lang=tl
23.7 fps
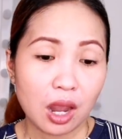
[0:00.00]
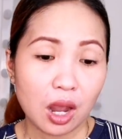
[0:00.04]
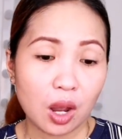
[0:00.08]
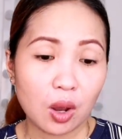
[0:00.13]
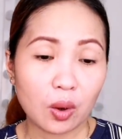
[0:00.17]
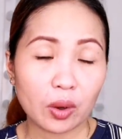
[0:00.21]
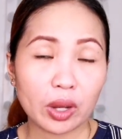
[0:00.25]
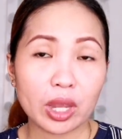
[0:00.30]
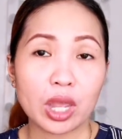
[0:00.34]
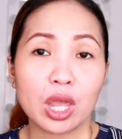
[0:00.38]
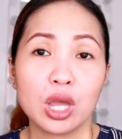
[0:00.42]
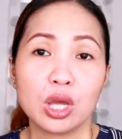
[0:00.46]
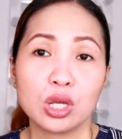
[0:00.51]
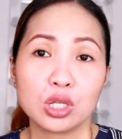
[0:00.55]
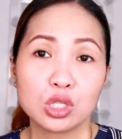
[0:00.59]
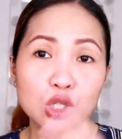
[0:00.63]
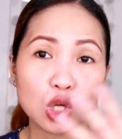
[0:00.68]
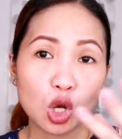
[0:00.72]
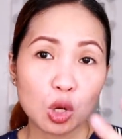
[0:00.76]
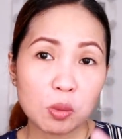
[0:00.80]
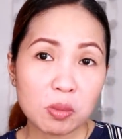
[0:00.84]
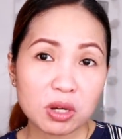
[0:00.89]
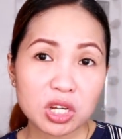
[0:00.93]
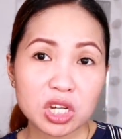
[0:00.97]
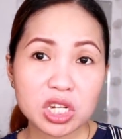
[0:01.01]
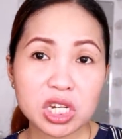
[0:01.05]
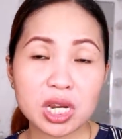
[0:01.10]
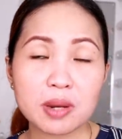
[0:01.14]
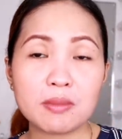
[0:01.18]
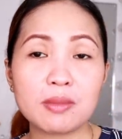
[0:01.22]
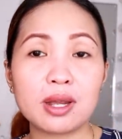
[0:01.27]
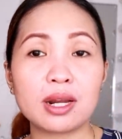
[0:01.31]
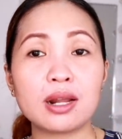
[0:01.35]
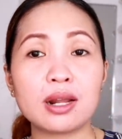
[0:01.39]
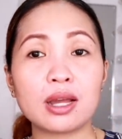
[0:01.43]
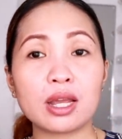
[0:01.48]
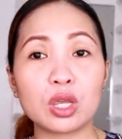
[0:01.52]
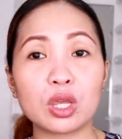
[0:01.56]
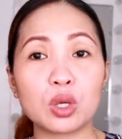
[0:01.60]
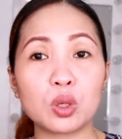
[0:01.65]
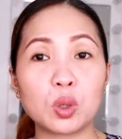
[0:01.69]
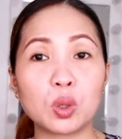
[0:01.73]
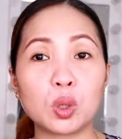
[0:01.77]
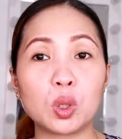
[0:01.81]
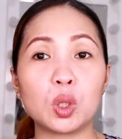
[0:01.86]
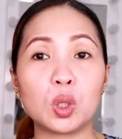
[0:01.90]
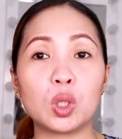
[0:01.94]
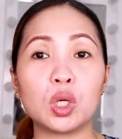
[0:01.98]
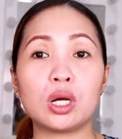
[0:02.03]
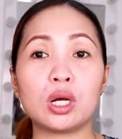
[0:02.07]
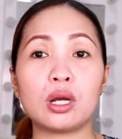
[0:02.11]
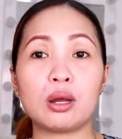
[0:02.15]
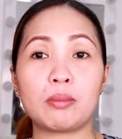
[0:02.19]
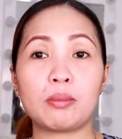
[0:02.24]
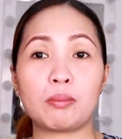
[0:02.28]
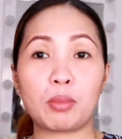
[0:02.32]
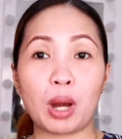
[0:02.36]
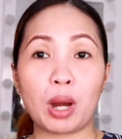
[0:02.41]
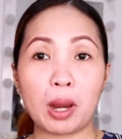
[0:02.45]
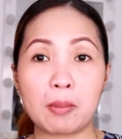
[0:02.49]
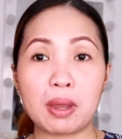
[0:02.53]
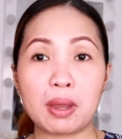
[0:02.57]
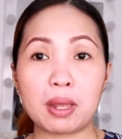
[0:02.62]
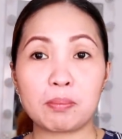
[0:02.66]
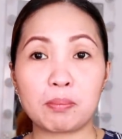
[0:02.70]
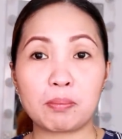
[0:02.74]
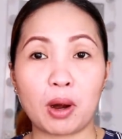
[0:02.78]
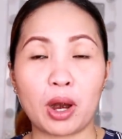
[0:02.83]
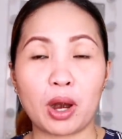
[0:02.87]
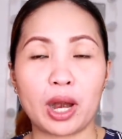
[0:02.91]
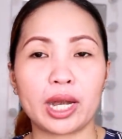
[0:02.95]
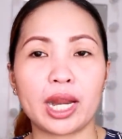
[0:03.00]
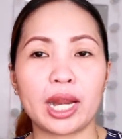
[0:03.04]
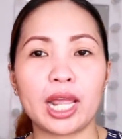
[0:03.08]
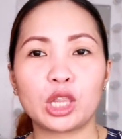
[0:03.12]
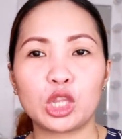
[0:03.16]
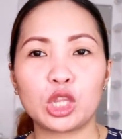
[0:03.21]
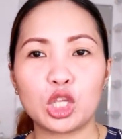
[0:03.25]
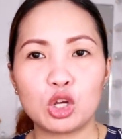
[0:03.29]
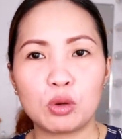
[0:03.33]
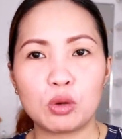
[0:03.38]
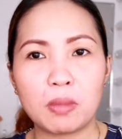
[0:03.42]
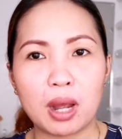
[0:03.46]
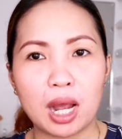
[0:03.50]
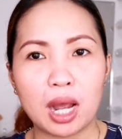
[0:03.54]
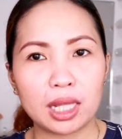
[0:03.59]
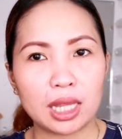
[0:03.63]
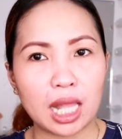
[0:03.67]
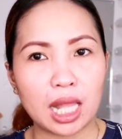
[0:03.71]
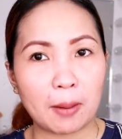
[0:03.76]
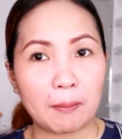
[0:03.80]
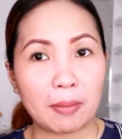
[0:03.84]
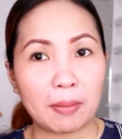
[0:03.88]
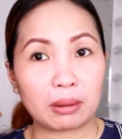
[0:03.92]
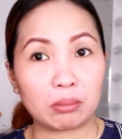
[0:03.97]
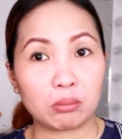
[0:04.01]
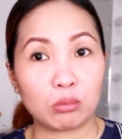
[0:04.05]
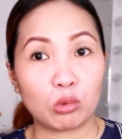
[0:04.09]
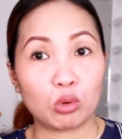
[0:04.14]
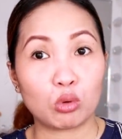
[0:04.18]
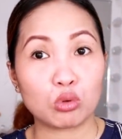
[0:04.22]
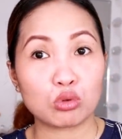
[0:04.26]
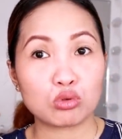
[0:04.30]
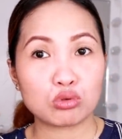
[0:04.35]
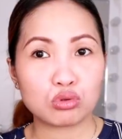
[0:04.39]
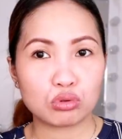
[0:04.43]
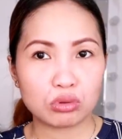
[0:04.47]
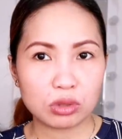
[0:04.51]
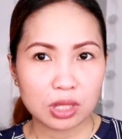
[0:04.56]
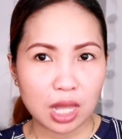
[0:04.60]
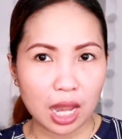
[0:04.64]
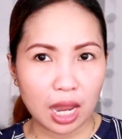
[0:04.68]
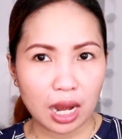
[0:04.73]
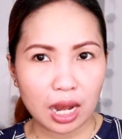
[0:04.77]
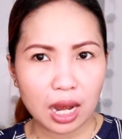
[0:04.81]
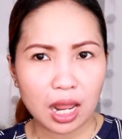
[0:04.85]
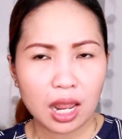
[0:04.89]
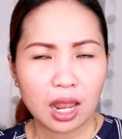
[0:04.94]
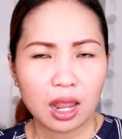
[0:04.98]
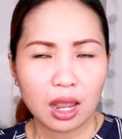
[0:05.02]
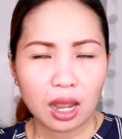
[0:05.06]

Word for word: Okay. So, kung mag-shave ka ng iyong private part, ito yung mga dapat mong sundan.